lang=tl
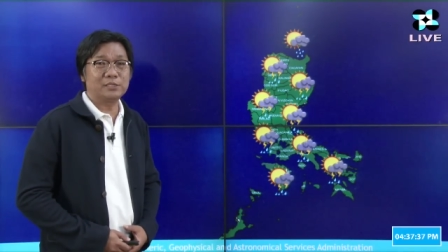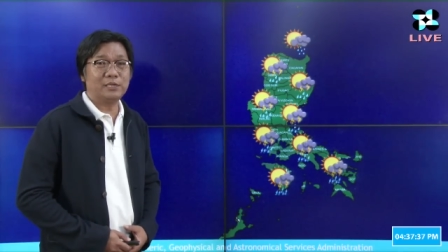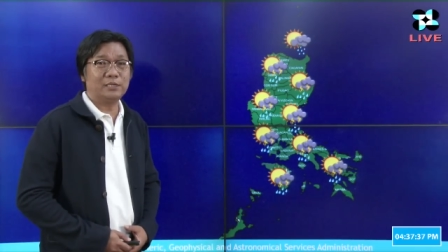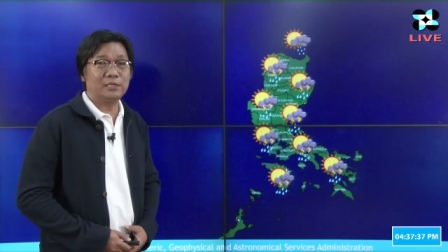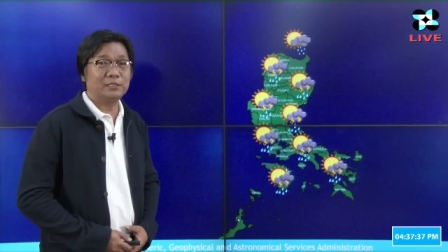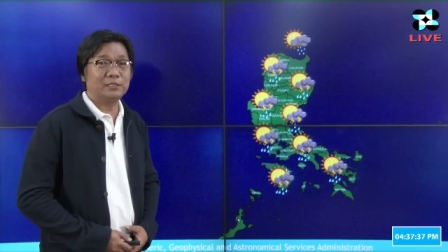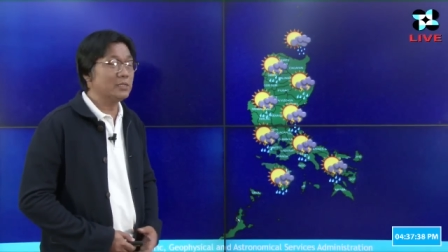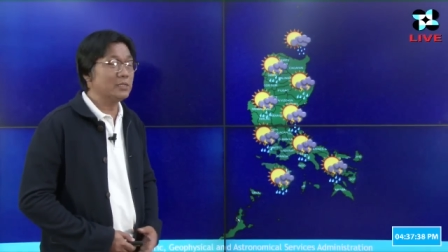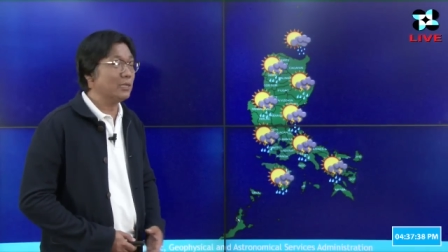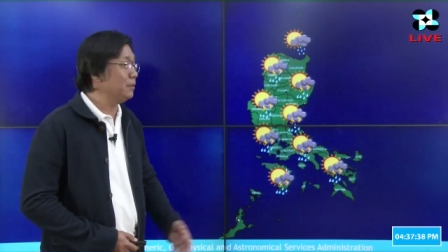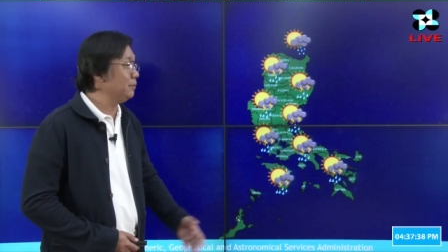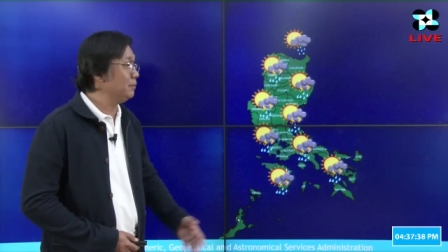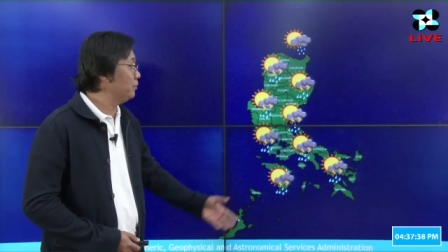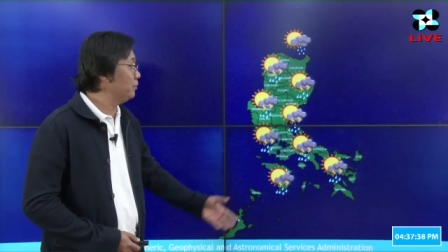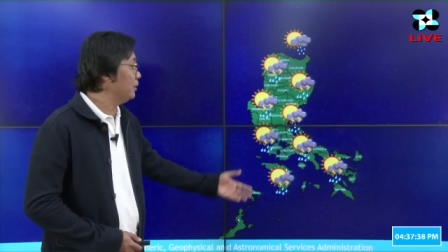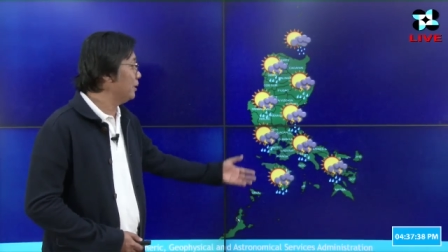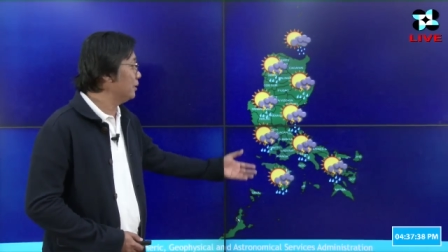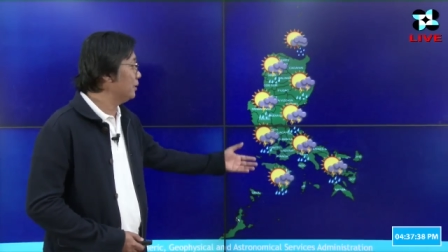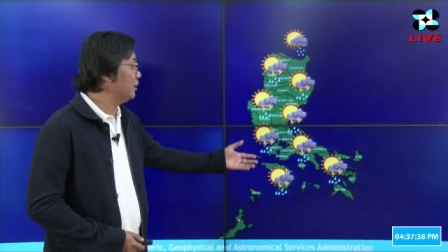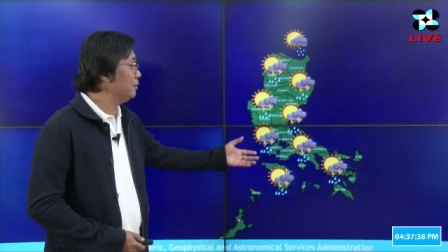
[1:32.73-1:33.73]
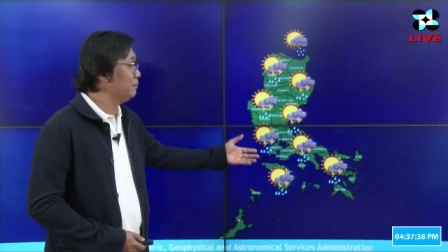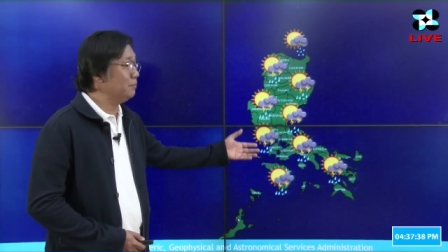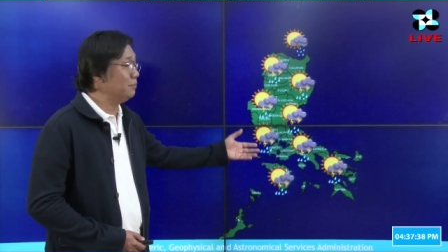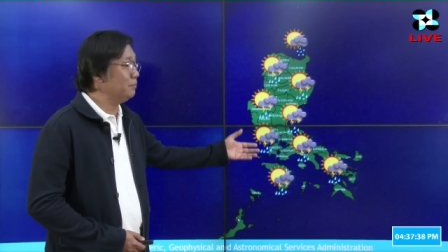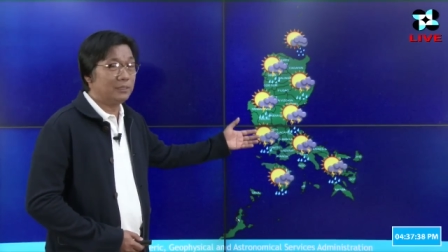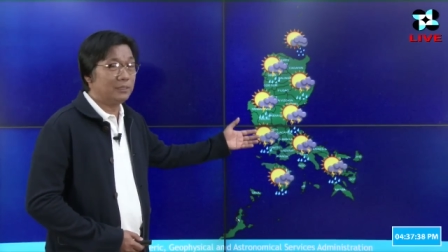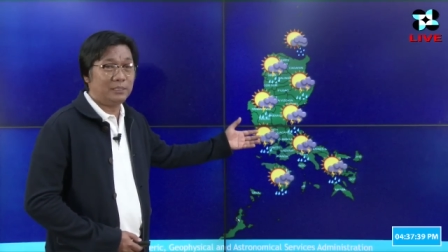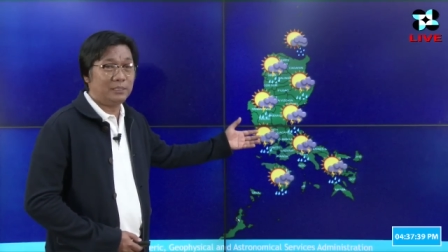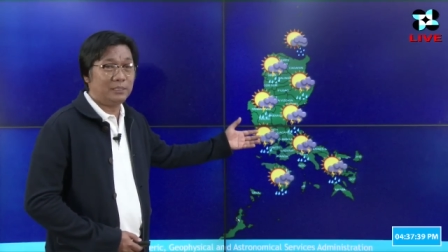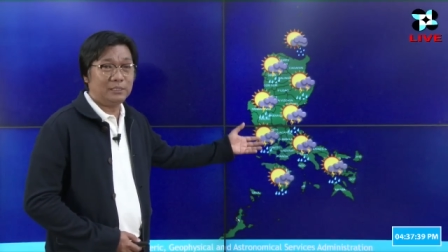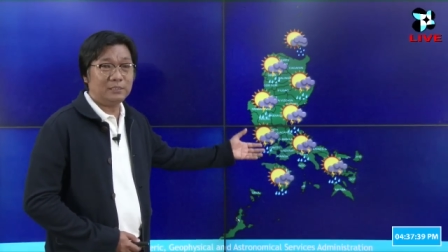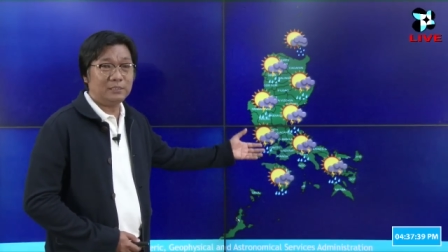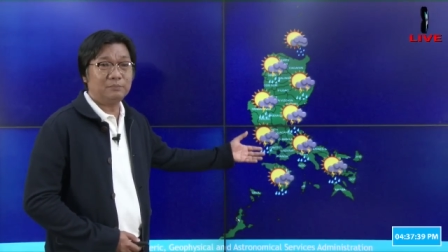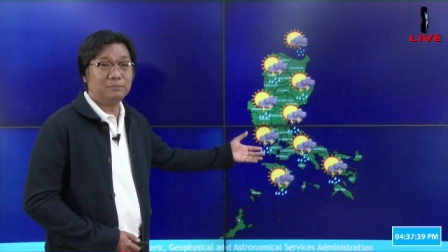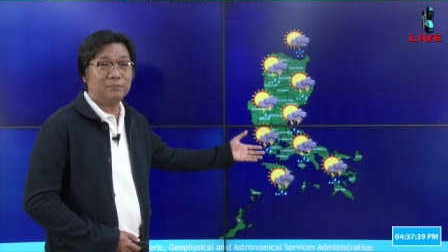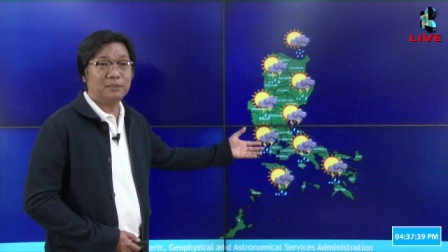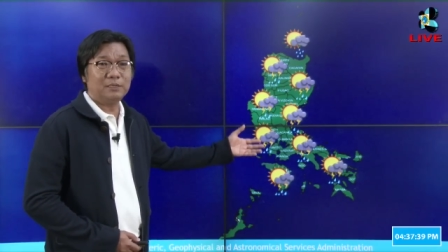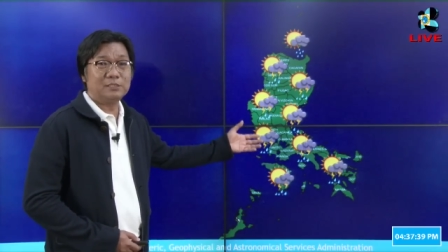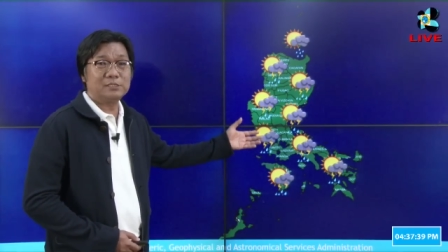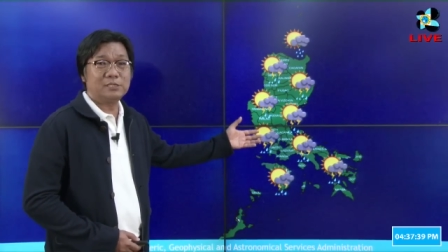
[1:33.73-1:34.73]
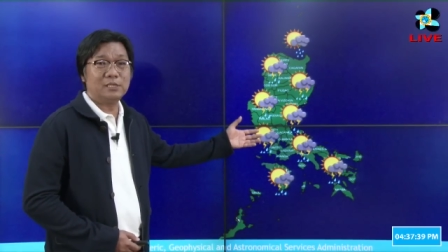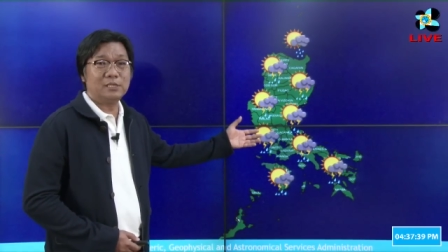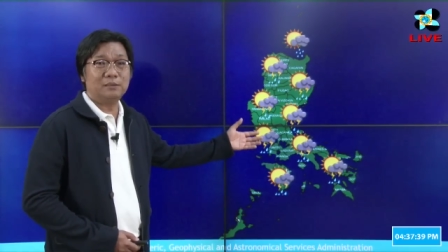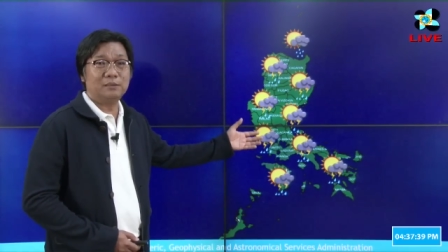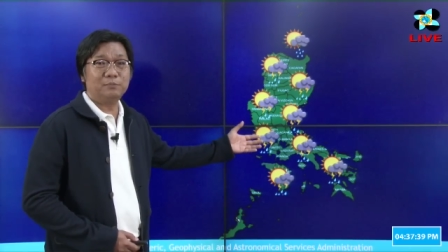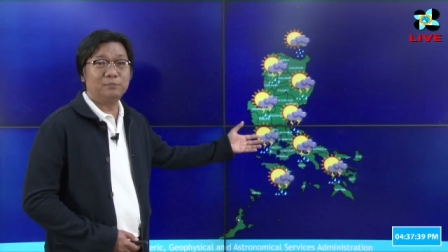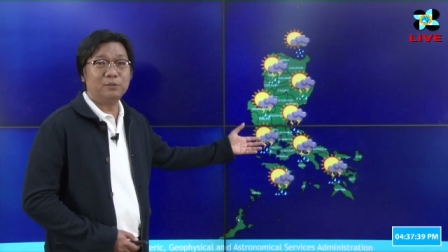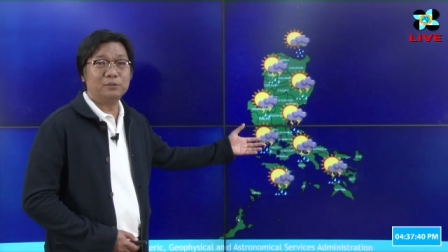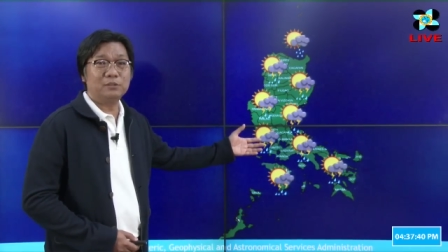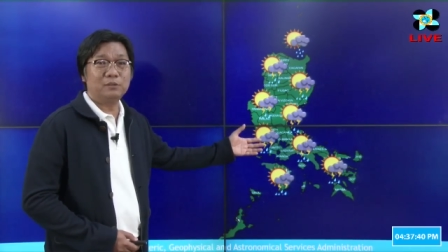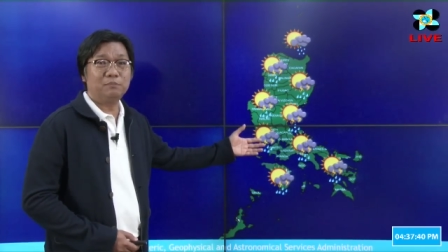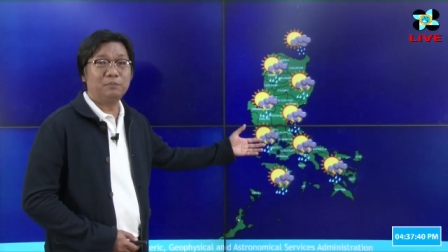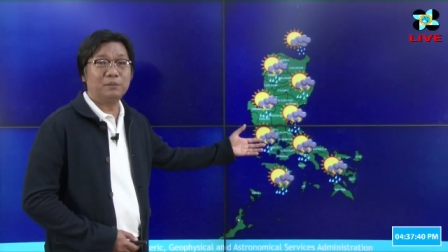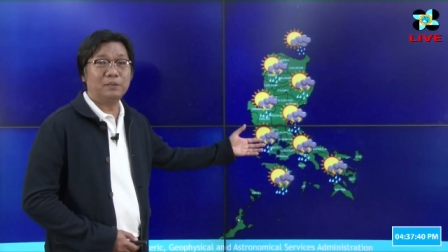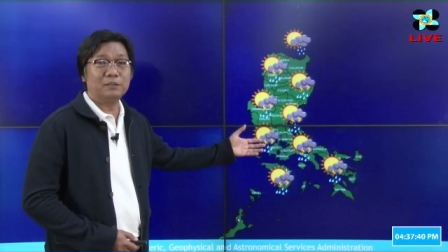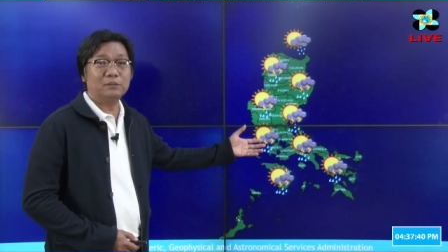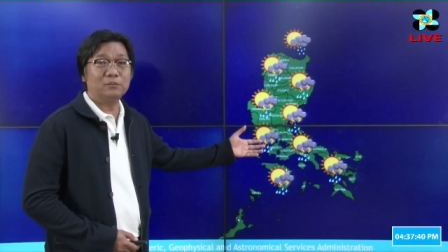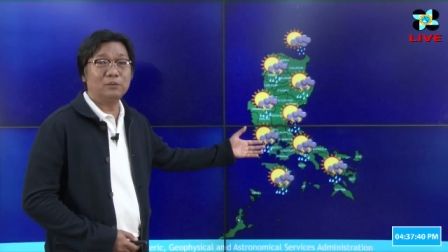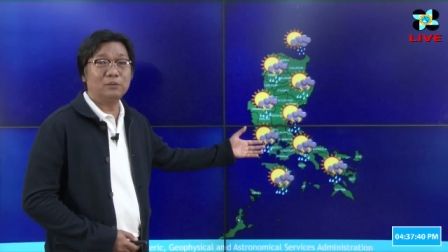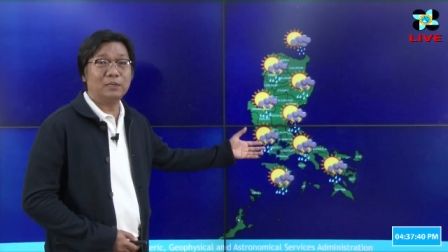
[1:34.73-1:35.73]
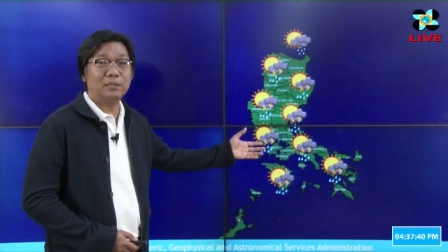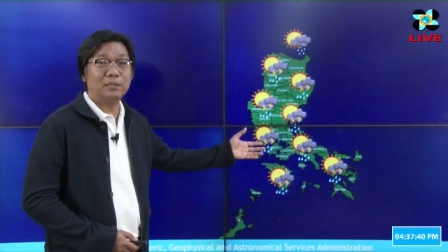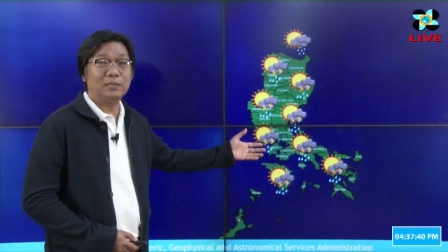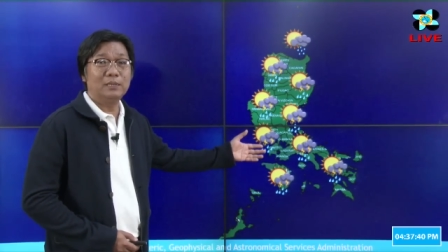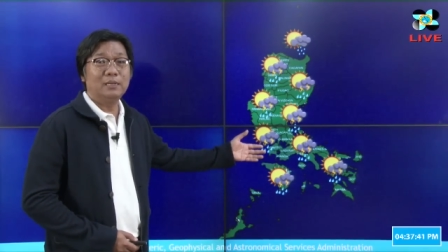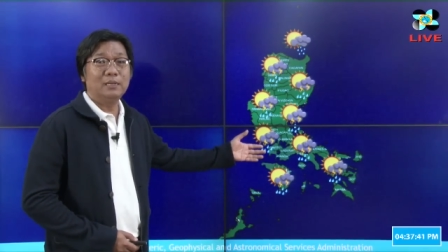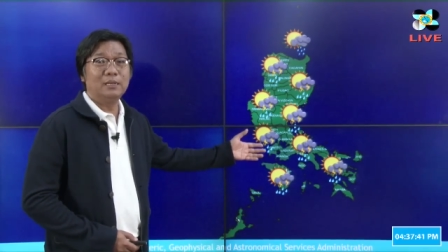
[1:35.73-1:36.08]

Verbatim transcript: Kaya asahan po natin, mainit at malinsangan pa ang temperatura